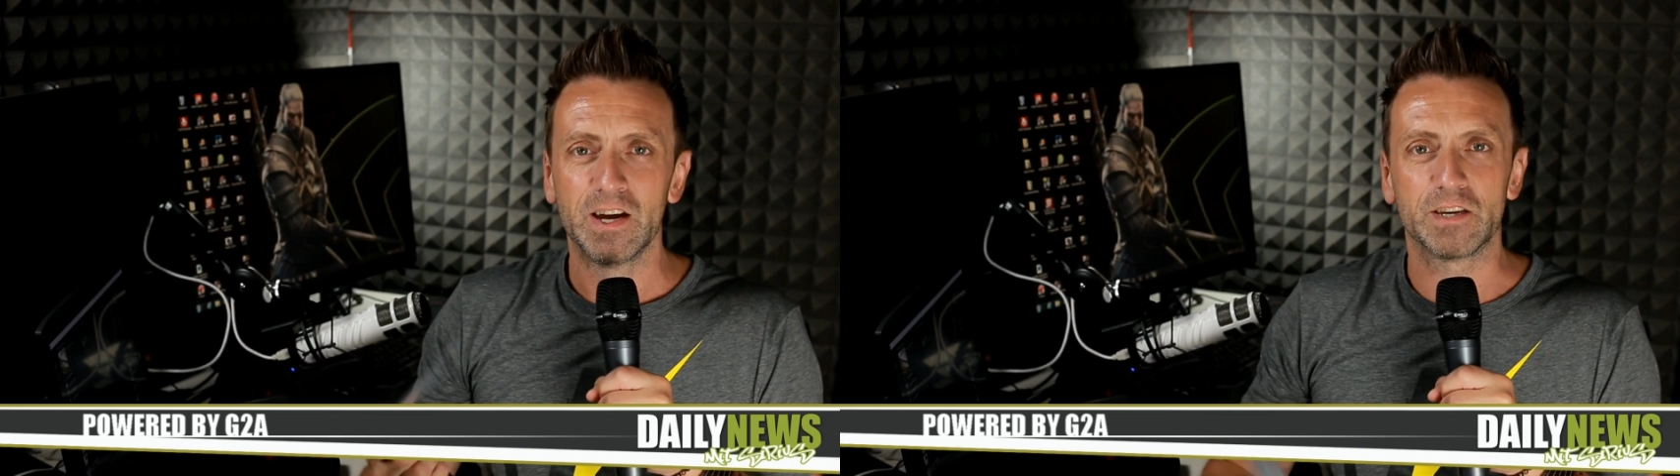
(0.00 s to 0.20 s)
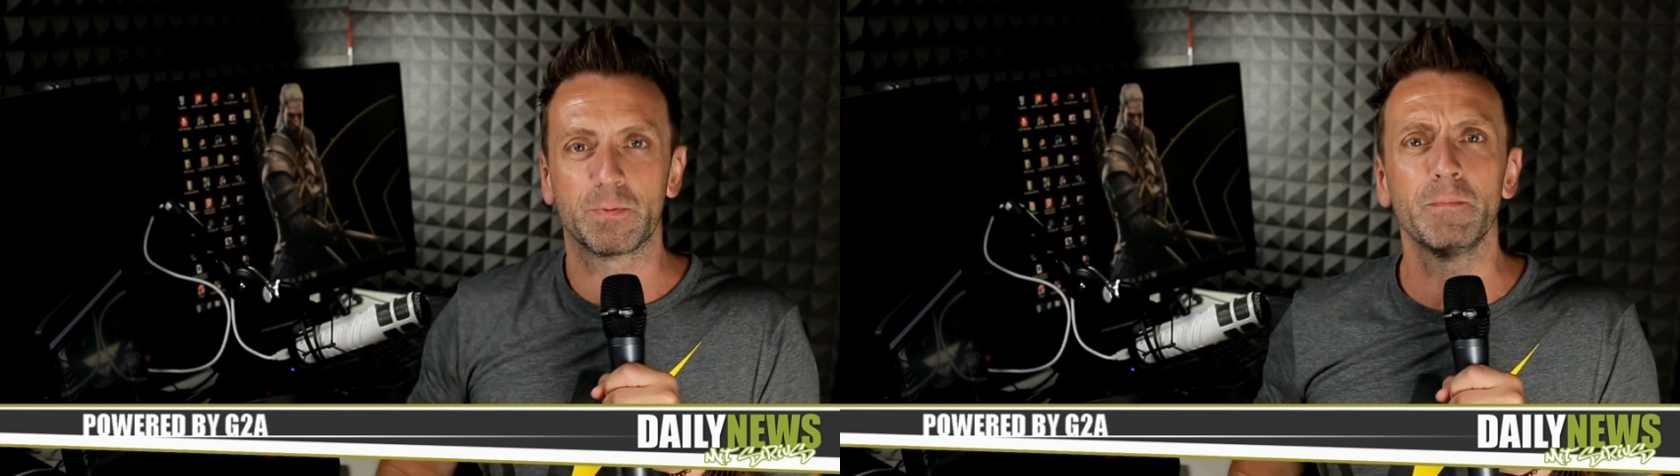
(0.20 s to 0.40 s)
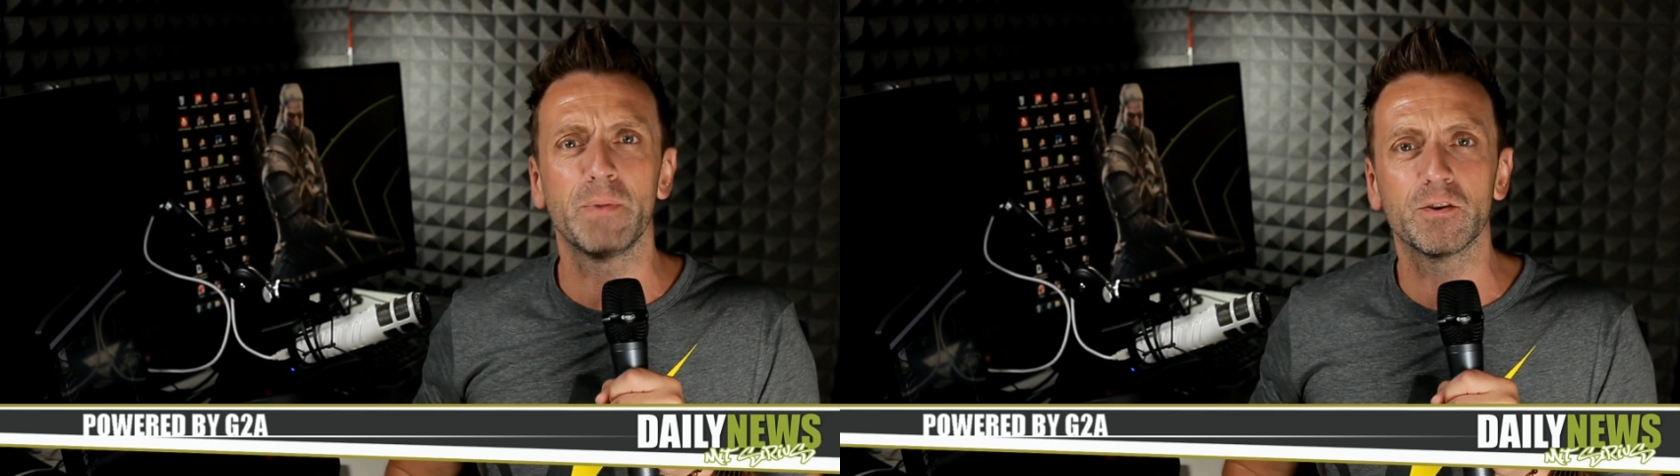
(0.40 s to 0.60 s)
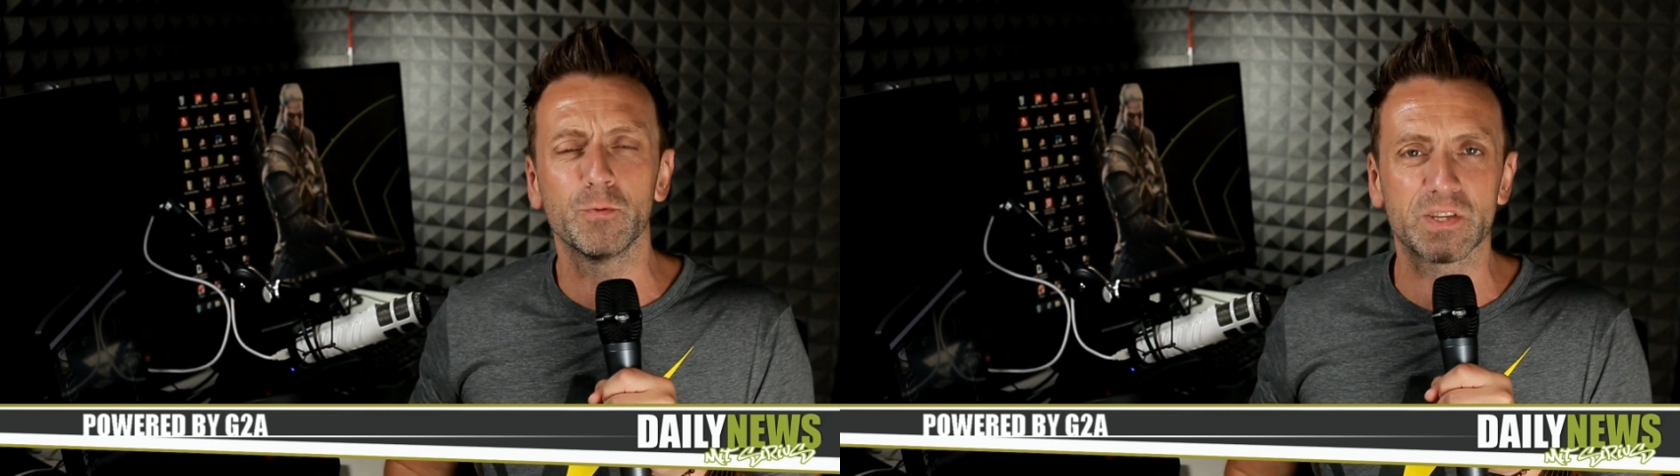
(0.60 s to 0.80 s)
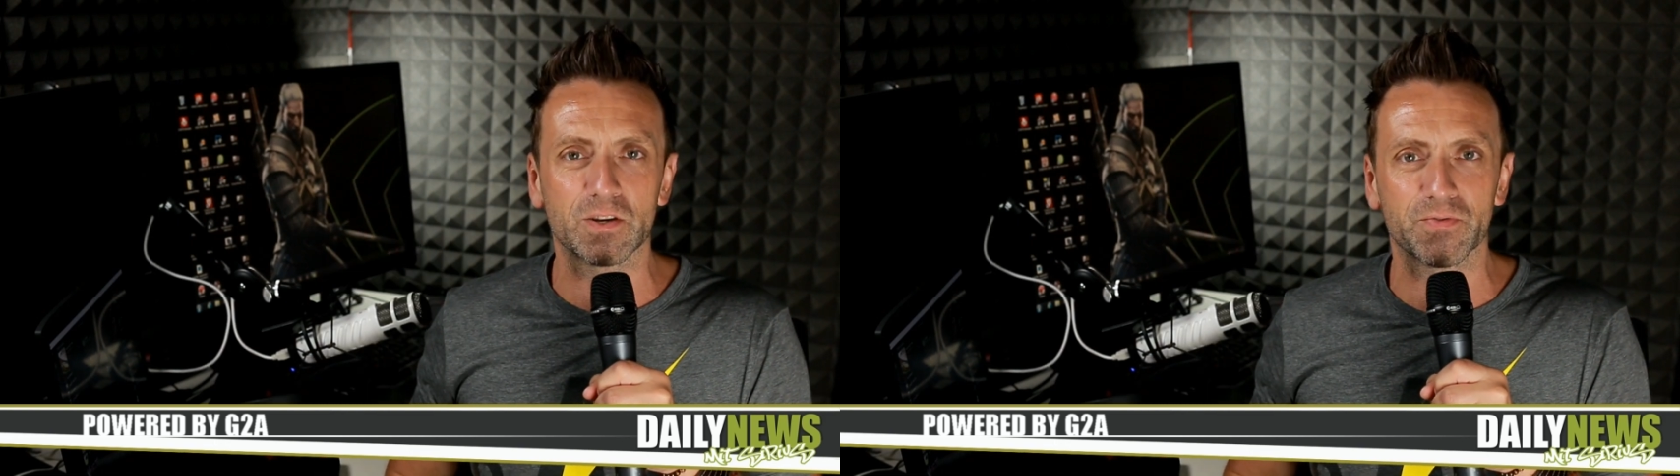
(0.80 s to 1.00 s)
ich bin bei
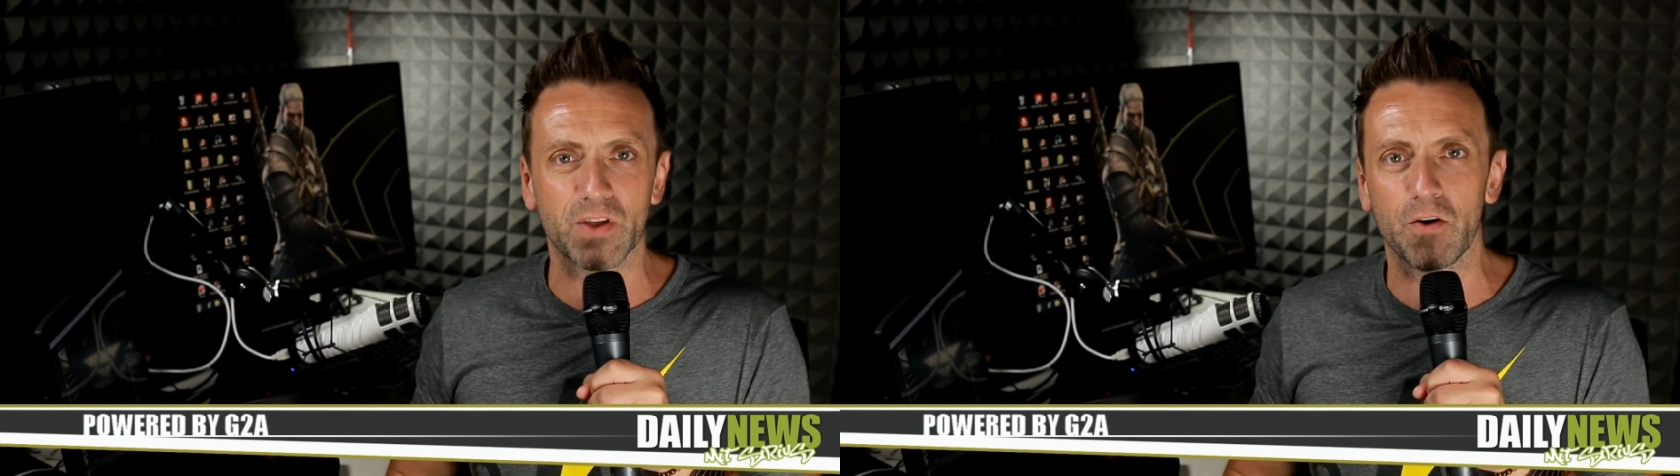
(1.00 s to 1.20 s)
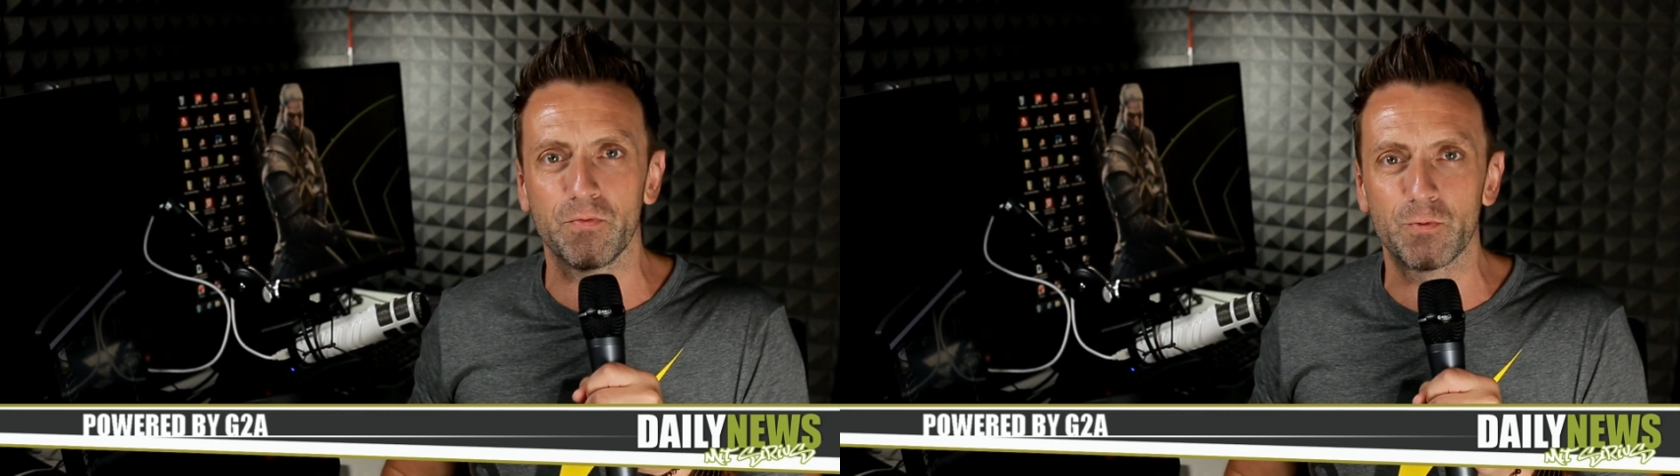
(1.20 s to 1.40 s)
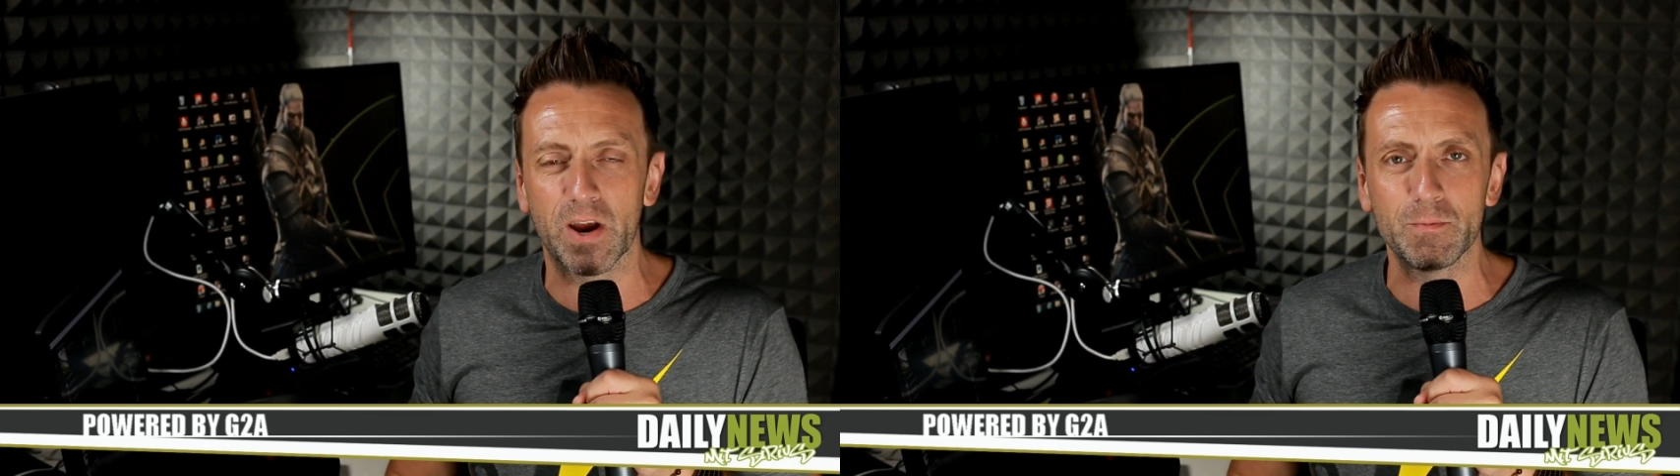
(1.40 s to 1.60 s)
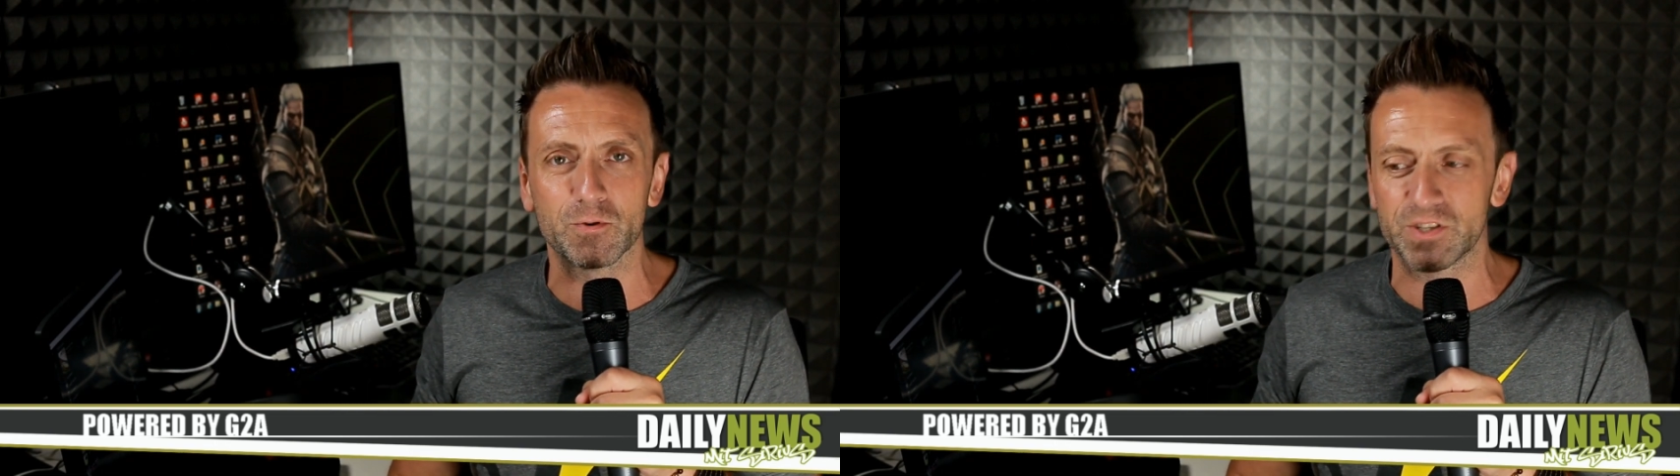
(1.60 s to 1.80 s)
Ubisoft auf dem Rainbow